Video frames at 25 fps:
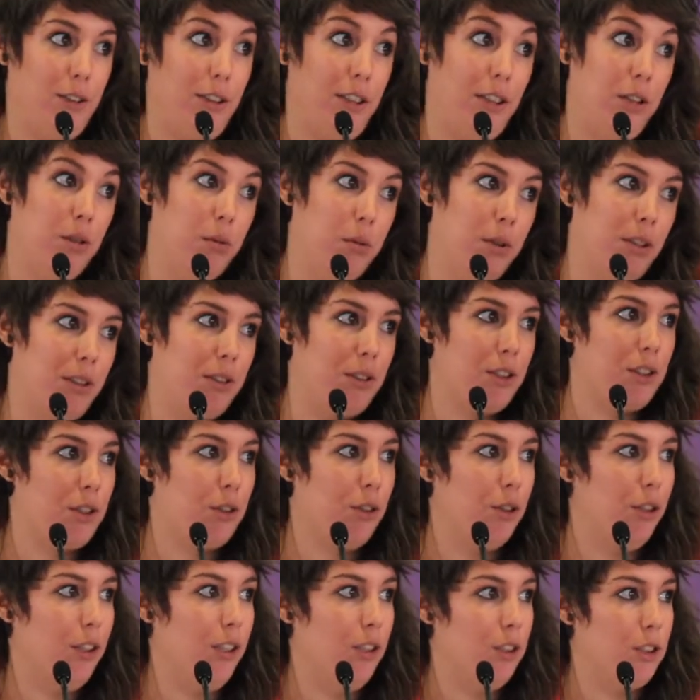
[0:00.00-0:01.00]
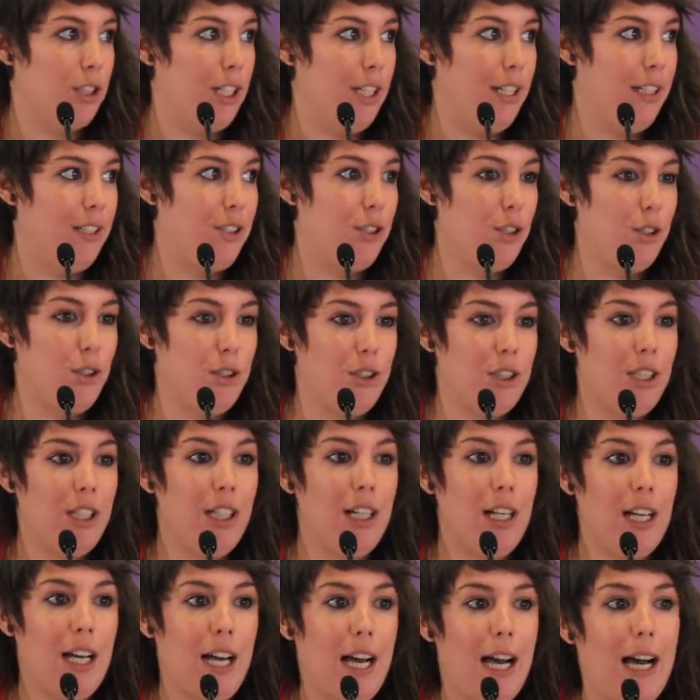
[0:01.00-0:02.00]
Digo, bueno, esto de los derechos,
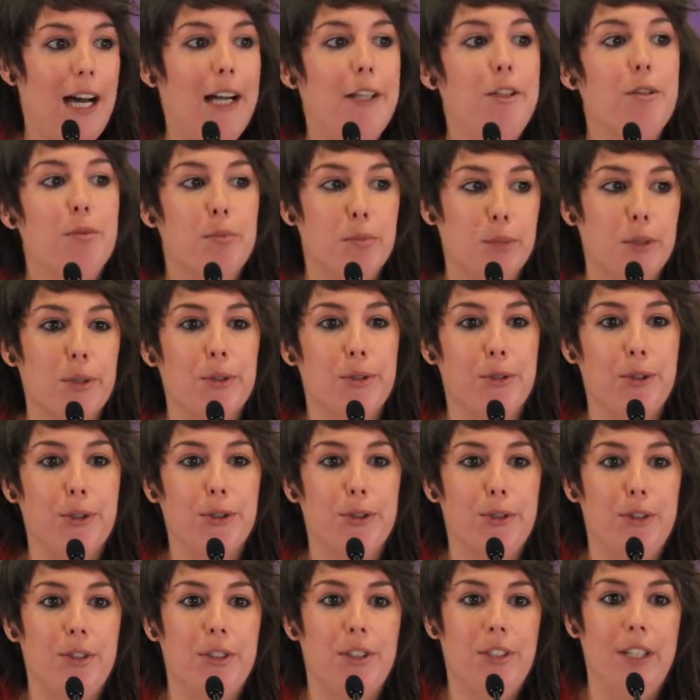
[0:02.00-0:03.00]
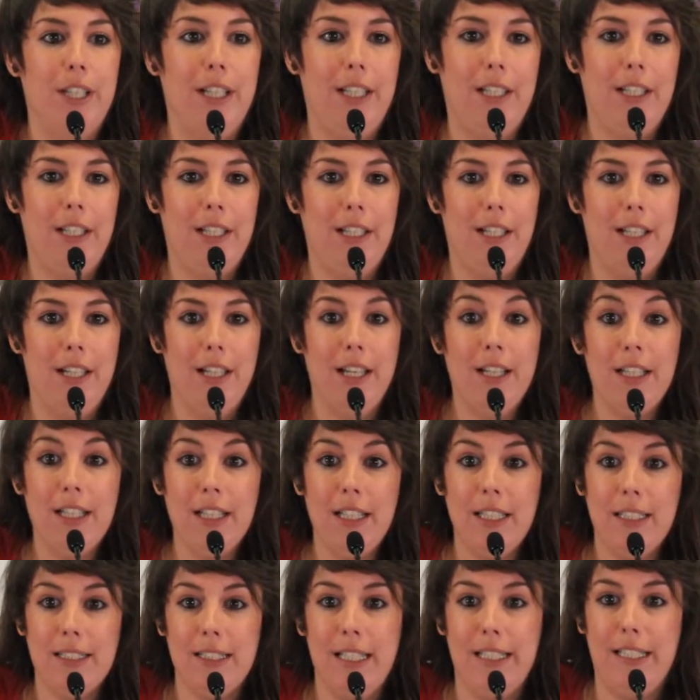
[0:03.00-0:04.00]
hay un montón eh,
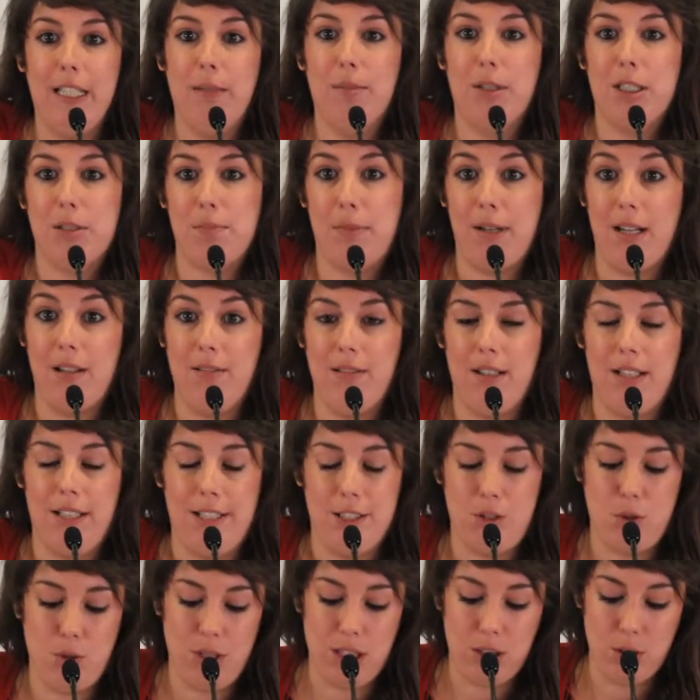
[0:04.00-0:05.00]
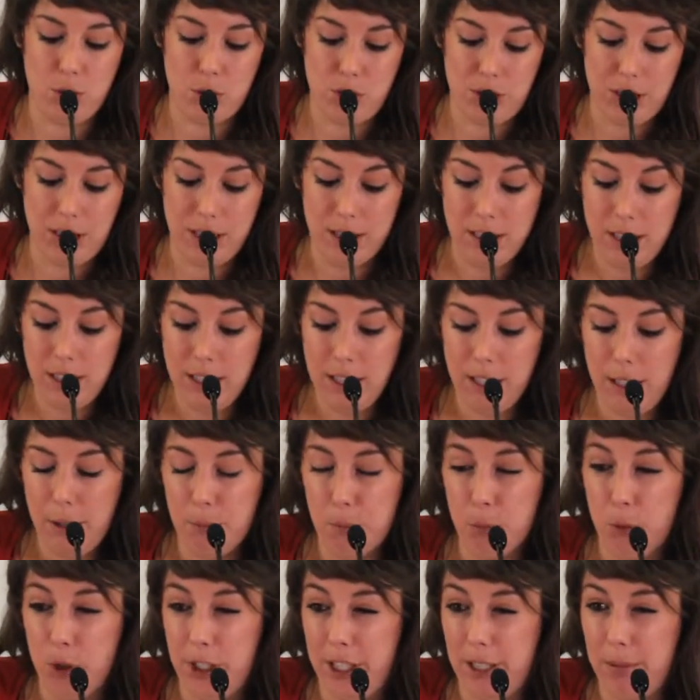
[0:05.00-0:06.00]
de temas para hablar, es una cosa
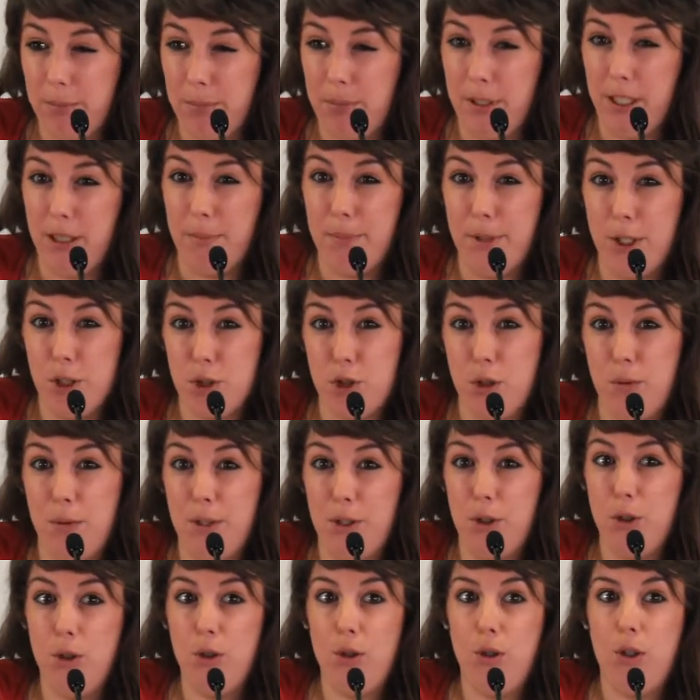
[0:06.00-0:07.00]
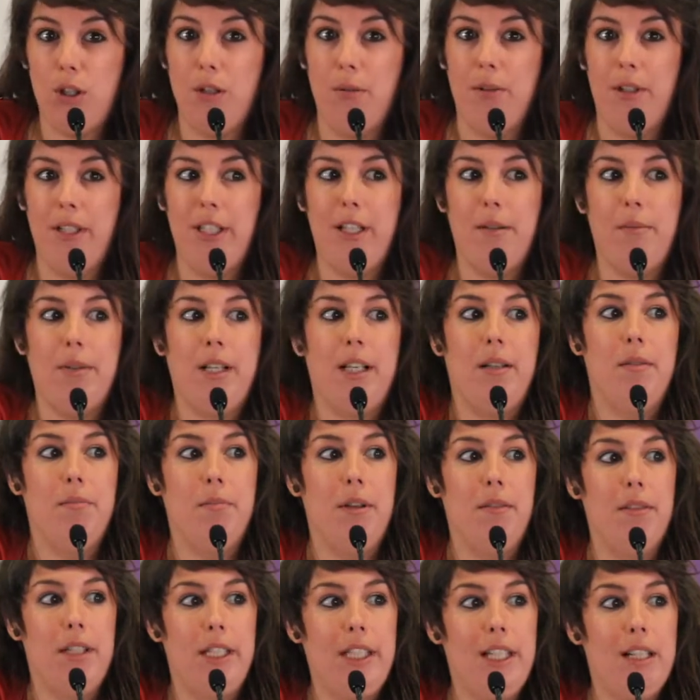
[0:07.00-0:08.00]
muy amplia, pero sobre todo lo que venía,
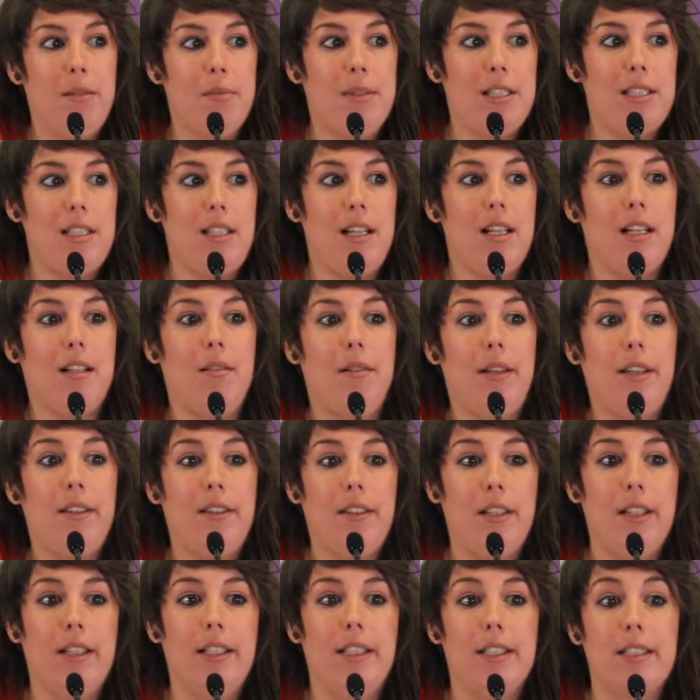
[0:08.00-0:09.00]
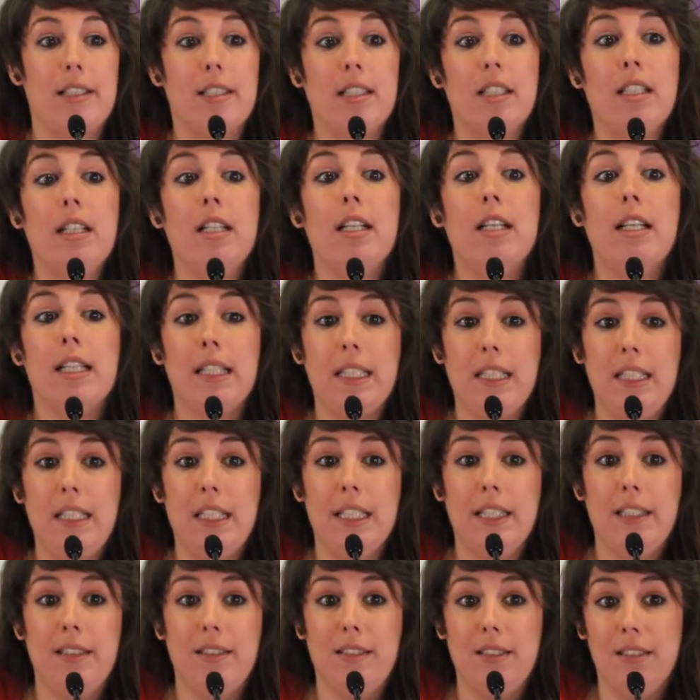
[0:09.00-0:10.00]
me venía más a la cabeza es
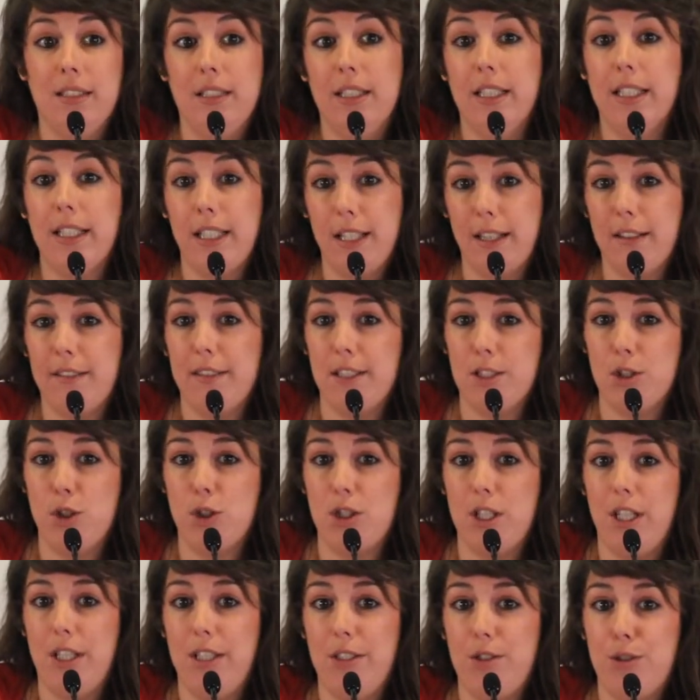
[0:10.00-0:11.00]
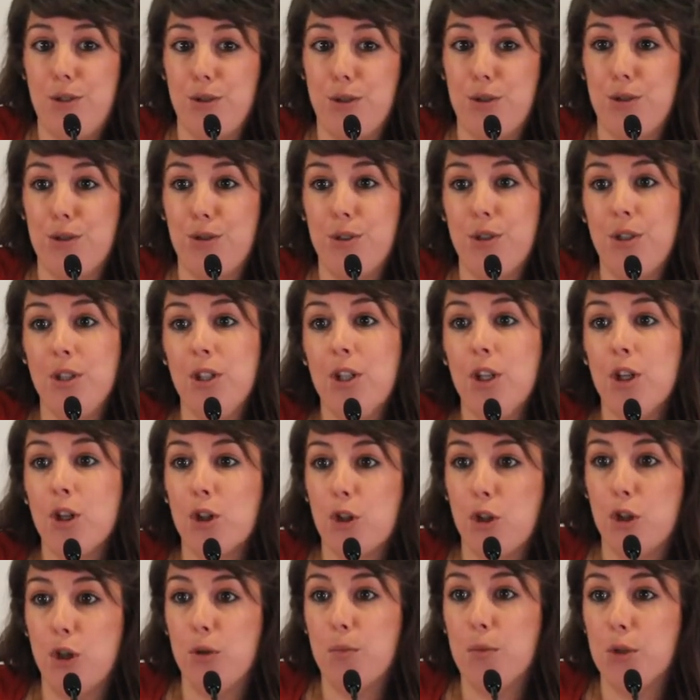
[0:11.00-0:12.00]
quién ejerce esos derechos,
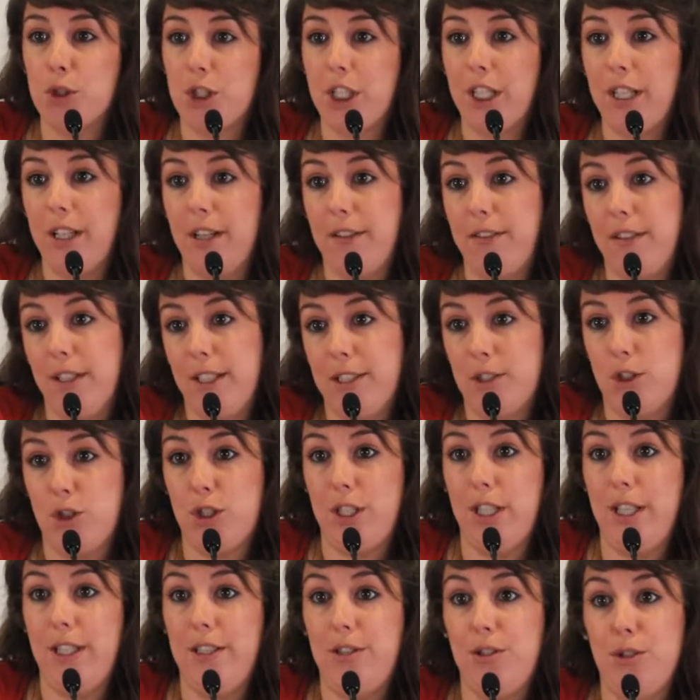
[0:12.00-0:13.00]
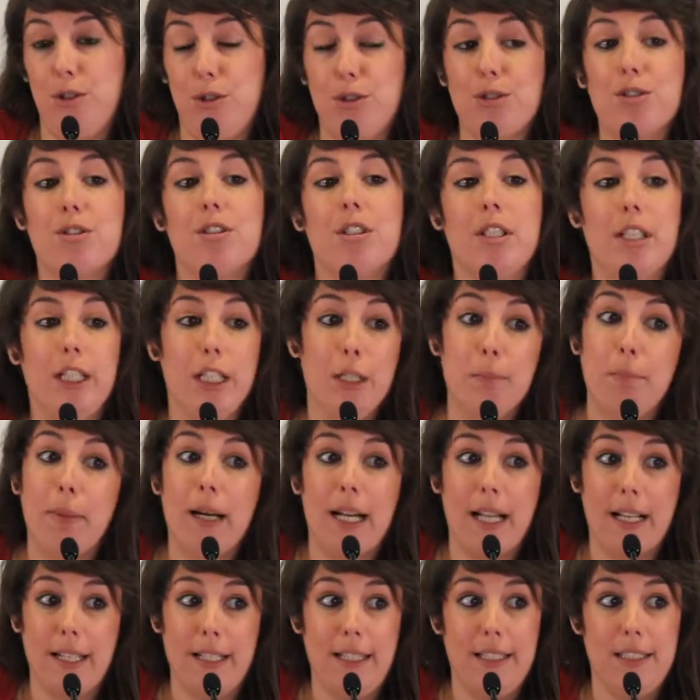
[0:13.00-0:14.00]
cómo se ejercen esos derechos y
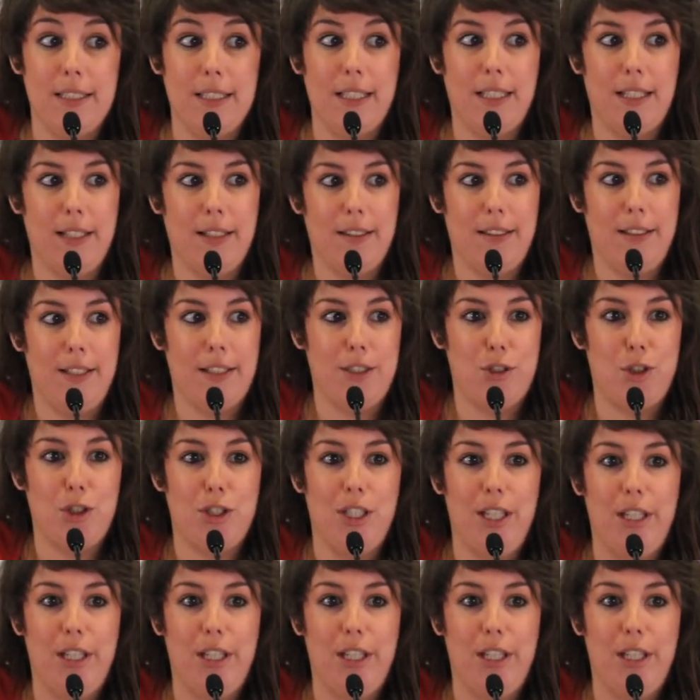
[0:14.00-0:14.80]
para qué se ejercen esos